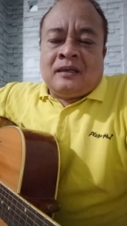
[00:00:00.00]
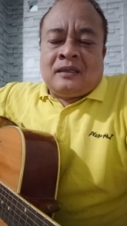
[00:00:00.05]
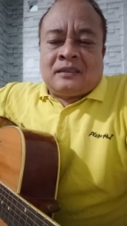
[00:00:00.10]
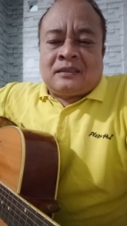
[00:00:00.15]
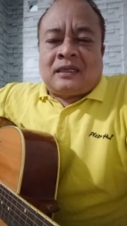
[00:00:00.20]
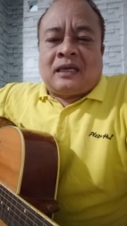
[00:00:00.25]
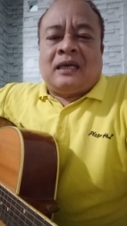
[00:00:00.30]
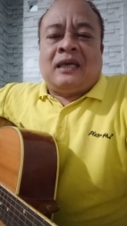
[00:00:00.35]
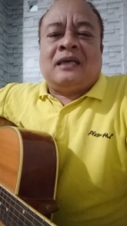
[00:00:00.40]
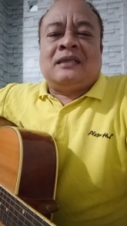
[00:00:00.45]

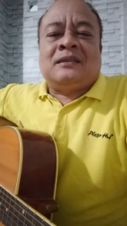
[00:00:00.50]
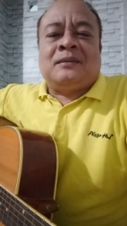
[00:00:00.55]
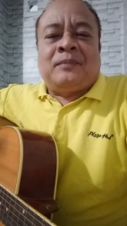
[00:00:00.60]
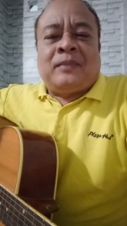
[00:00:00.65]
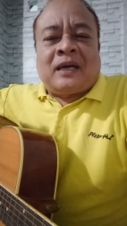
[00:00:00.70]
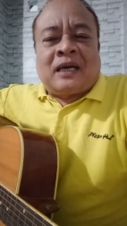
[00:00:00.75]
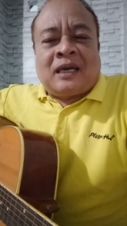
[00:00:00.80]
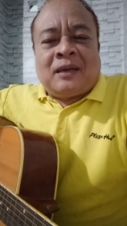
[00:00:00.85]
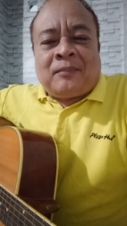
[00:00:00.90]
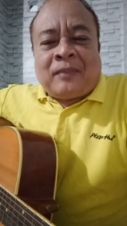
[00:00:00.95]
Saya
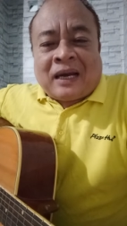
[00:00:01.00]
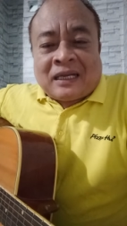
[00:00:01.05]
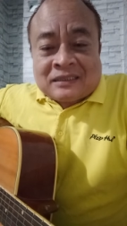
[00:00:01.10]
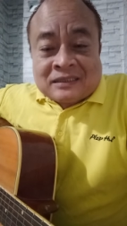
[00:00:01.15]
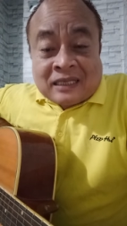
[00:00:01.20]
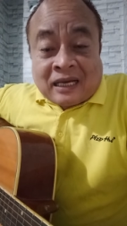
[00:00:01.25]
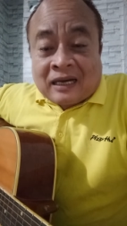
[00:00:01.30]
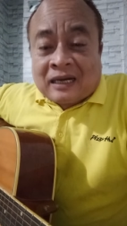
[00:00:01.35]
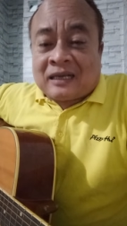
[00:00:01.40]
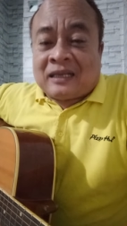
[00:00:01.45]
sebagai
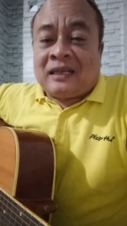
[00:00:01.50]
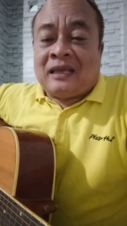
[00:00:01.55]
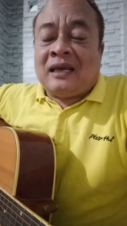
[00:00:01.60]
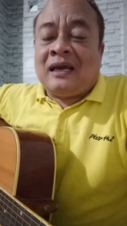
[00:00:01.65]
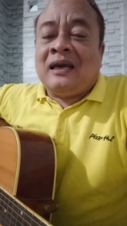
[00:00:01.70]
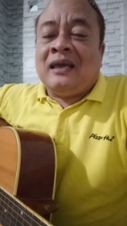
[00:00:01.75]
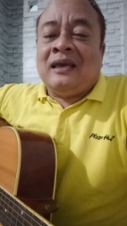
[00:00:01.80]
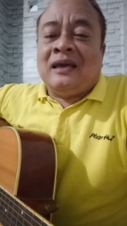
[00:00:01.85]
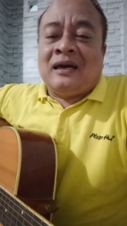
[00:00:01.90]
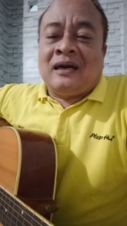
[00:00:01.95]

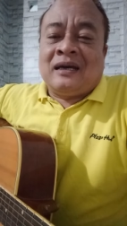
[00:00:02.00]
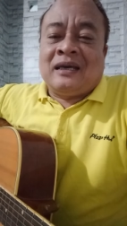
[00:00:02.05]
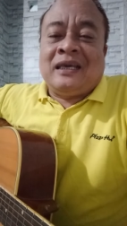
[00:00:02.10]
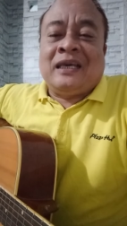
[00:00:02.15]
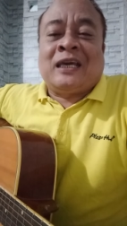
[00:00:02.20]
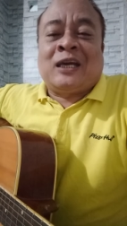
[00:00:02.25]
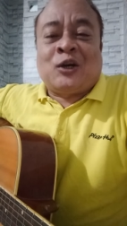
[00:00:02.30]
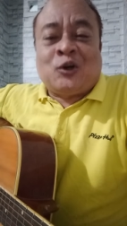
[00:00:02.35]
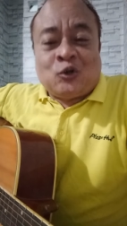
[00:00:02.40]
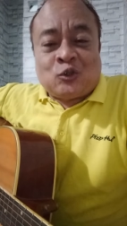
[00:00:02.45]
pacarnya ya
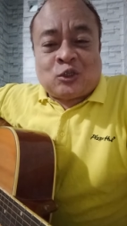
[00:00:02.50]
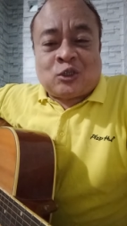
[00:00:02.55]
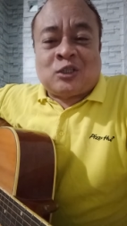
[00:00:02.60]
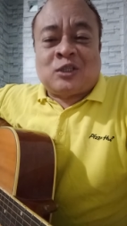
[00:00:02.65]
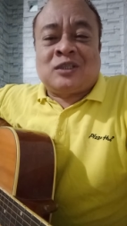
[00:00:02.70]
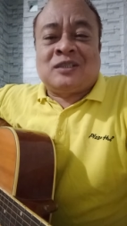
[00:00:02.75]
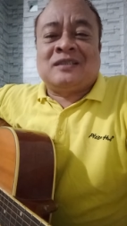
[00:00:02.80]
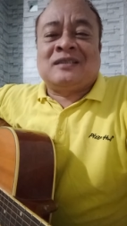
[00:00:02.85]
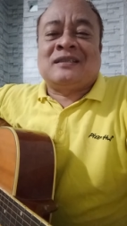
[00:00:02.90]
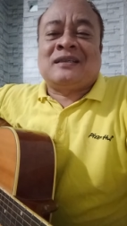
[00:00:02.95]

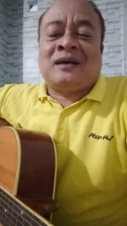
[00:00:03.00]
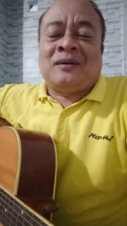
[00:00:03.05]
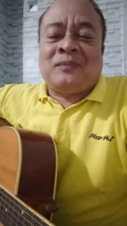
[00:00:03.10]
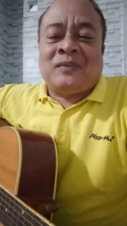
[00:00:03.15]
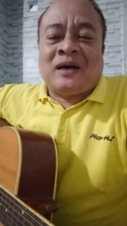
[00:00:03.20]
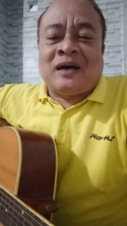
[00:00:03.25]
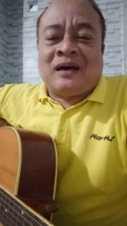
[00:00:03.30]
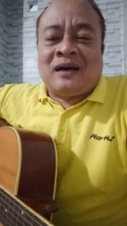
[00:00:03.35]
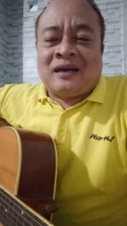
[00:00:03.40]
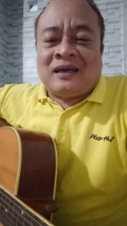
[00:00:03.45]
ikut
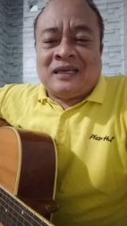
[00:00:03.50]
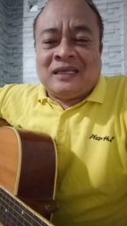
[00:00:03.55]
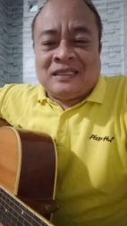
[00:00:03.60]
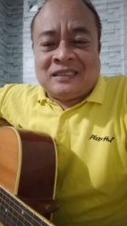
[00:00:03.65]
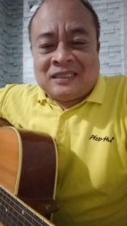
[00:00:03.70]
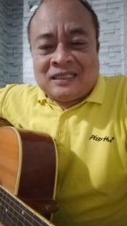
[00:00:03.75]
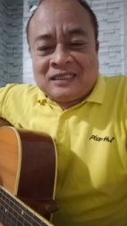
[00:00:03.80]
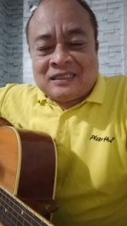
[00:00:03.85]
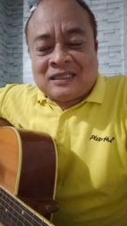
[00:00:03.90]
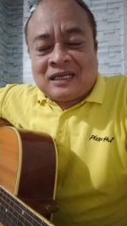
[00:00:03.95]
sama
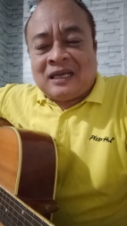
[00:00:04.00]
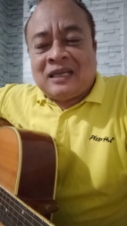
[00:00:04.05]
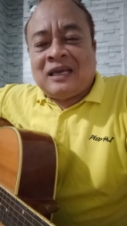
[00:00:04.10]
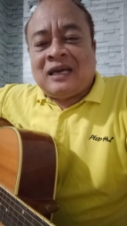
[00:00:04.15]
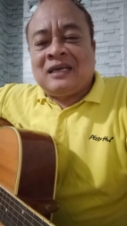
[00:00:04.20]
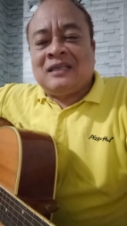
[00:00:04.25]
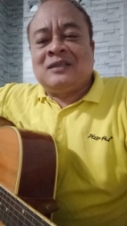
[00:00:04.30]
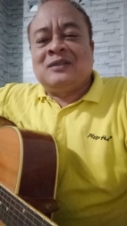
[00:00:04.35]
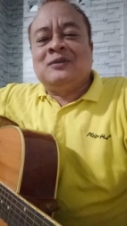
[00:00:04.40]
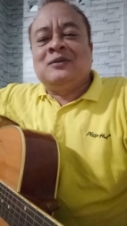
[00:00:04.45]
istri
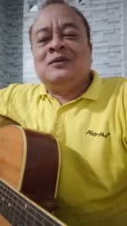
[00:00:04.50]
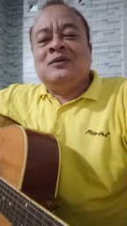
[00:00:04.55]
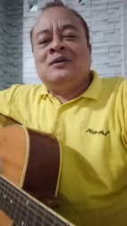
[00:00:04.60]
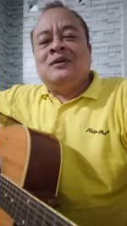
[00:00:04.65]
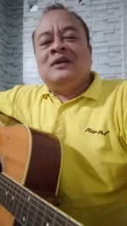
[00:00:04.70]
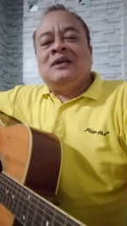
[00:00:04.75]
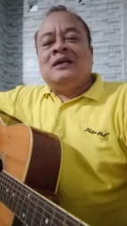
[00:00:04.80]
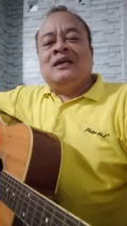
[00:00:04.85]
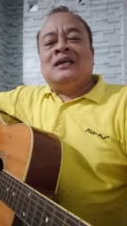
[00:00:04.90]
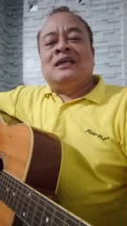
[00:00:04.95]
saya itu
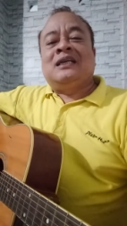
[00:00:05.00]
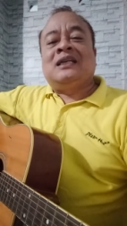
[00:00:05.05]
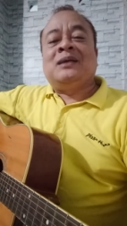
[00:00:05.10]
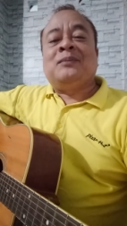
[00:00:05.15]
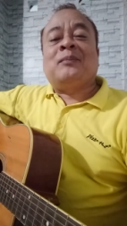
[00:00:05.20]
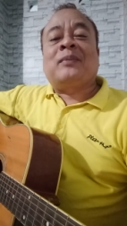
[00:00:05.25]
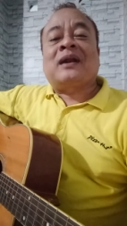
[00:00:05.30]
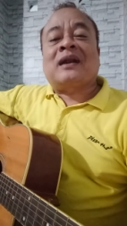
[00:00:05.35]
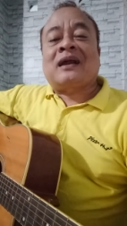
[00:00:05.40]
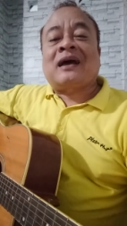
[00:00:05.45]

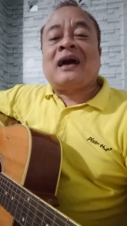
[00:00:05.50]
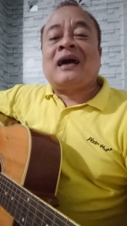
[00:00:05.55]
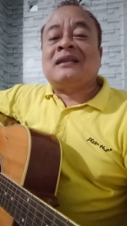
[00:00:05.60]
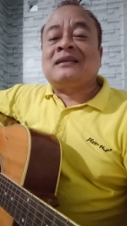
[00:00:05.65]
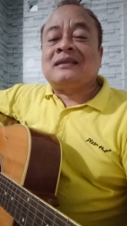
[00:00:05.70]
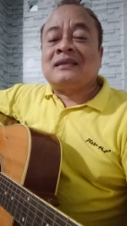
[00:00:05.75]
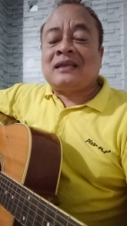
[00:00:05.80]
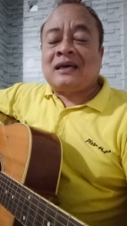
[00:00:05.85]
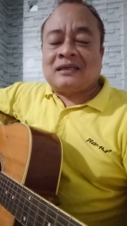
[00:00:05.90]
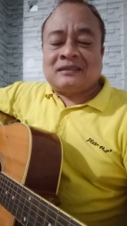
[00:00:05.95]
di
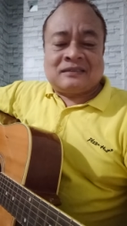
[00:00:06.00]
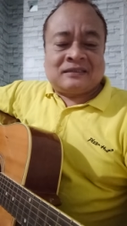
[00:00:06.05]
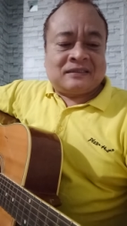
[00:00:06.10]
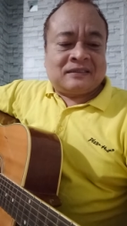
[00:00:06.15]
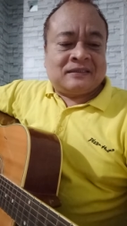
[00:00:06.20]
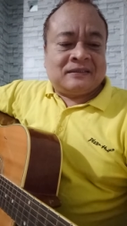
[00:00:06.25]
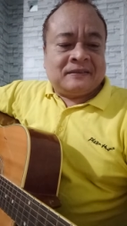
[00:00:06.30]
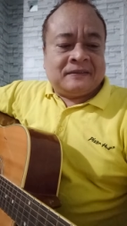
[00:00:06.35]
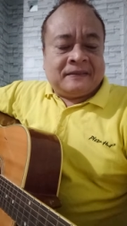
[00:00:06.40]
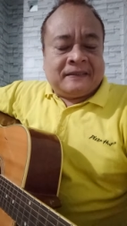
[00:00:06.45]

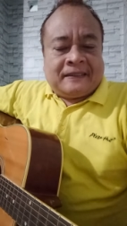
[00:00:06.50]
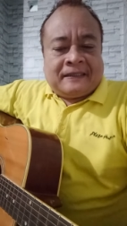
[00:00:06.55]
perkantas.